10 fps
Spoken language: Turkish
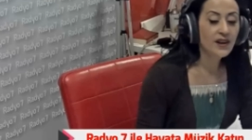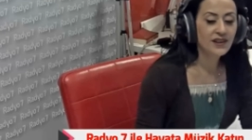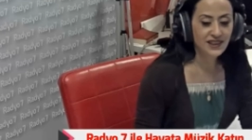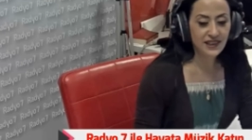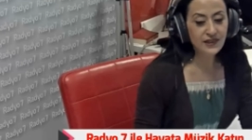
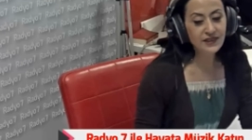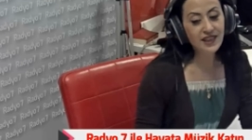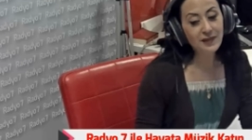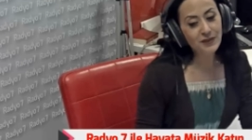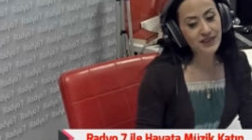Yılanın
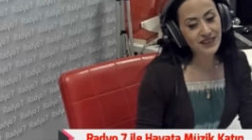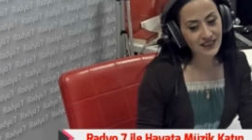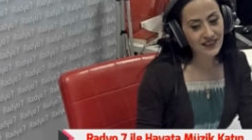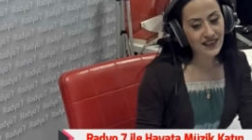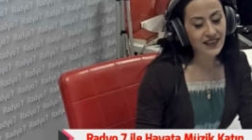yaptığı
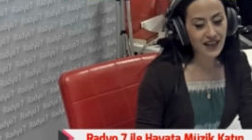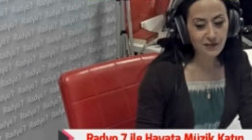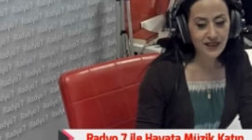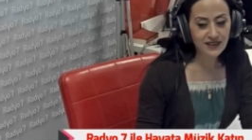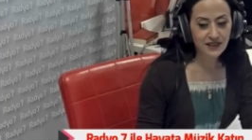yanına
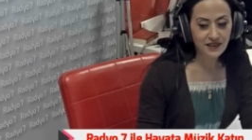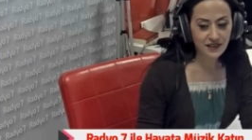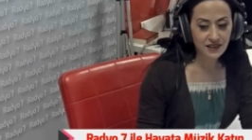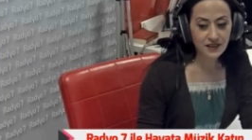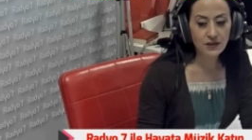kalmaz
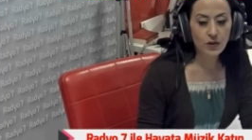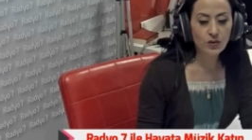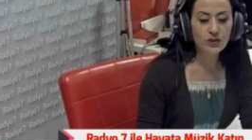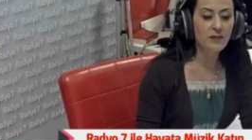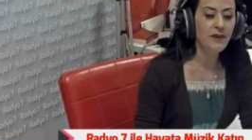dediniz,
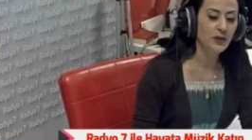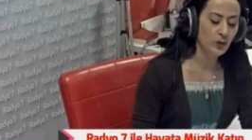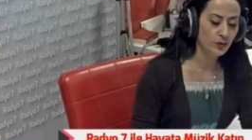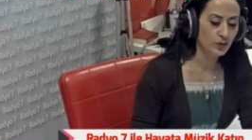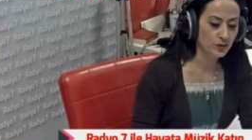onu da ben
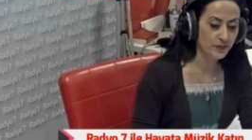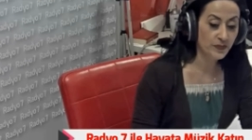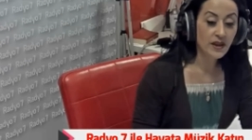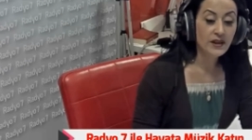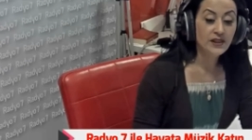öldürdüm.
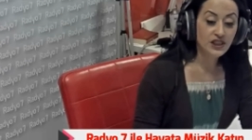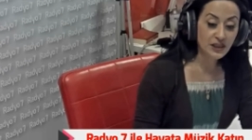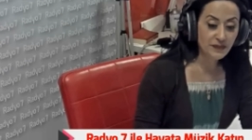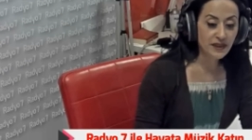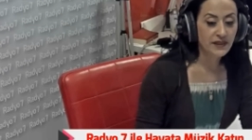
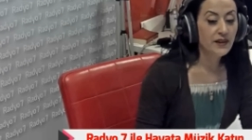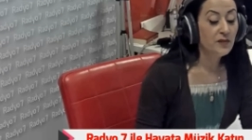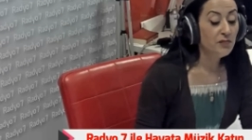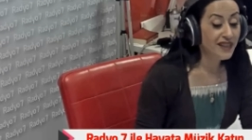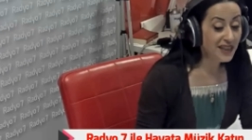Şimdi
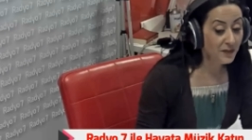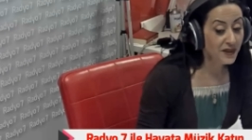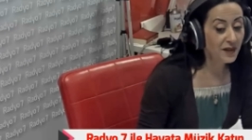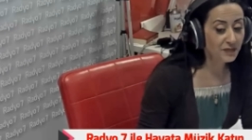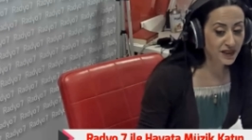benim
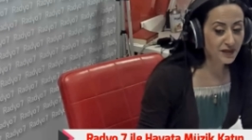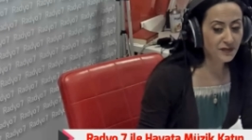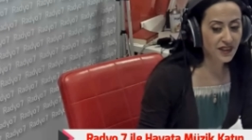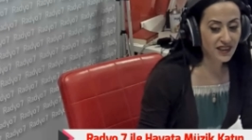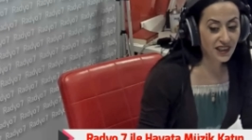
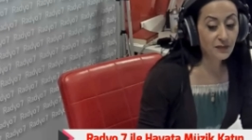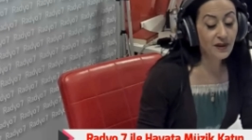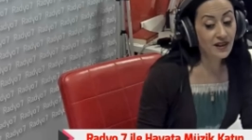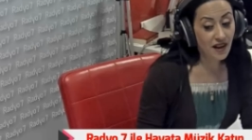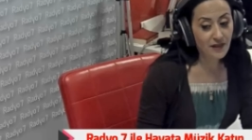yaptığım da
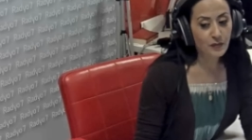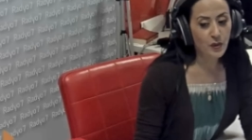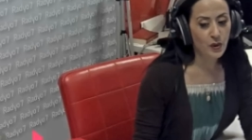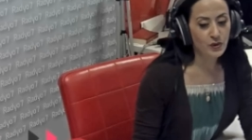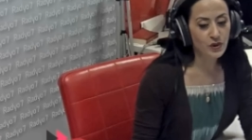yanıma
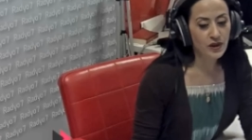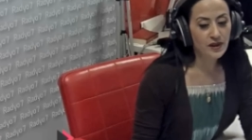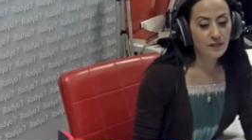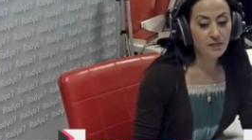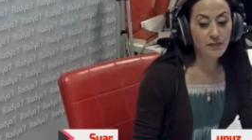kalmıyor.
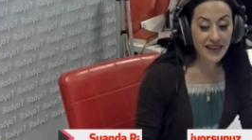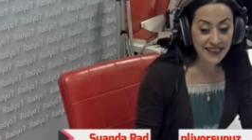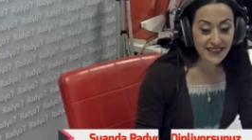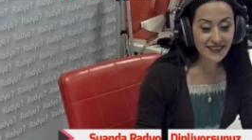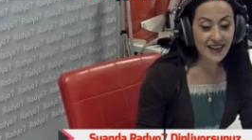
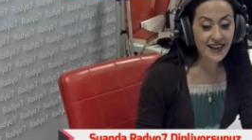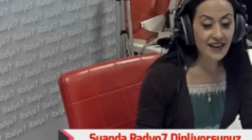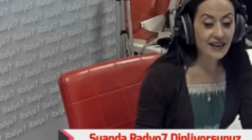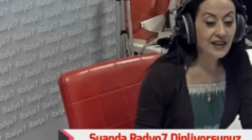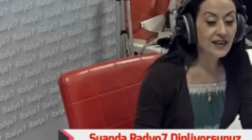Beni
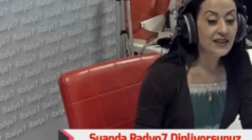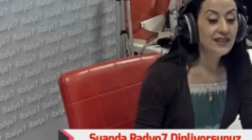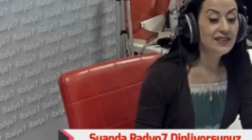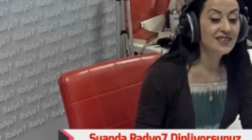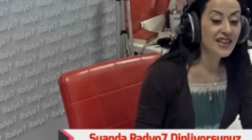de
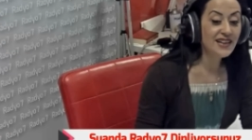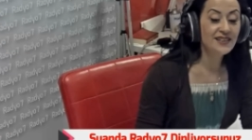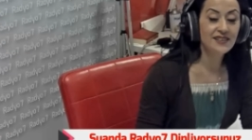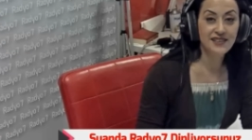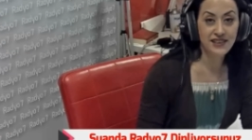
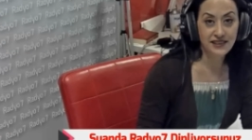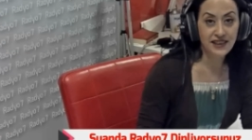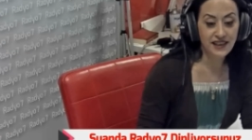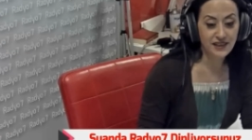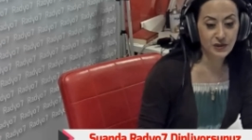sen
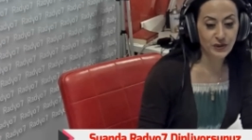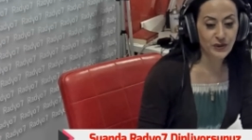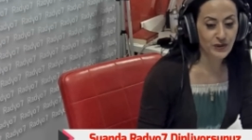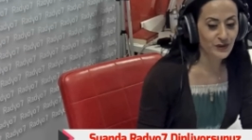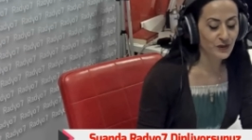zindana
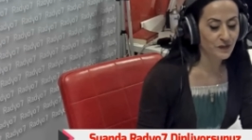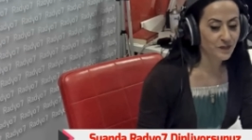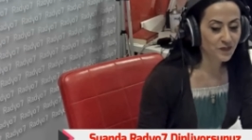attırıyorsun.